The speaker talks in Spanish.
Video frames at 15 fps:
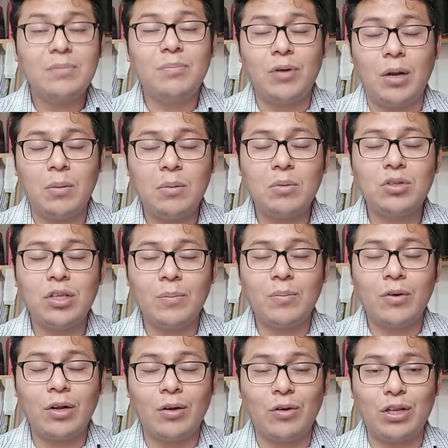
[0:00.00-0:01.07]
pero al mismo
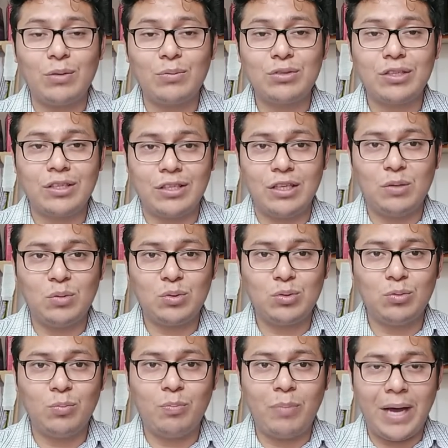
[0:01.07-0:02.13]
tiempo recordemos que
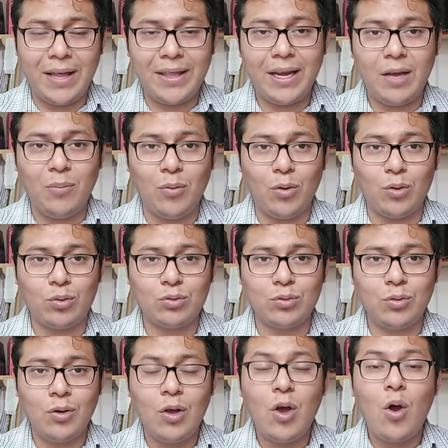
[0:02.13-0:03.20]
tenemos un Padre
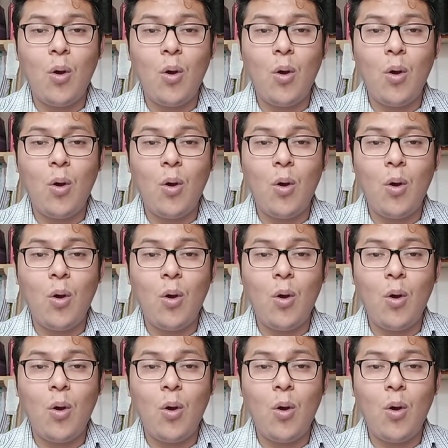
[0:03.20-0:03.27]
amoroso,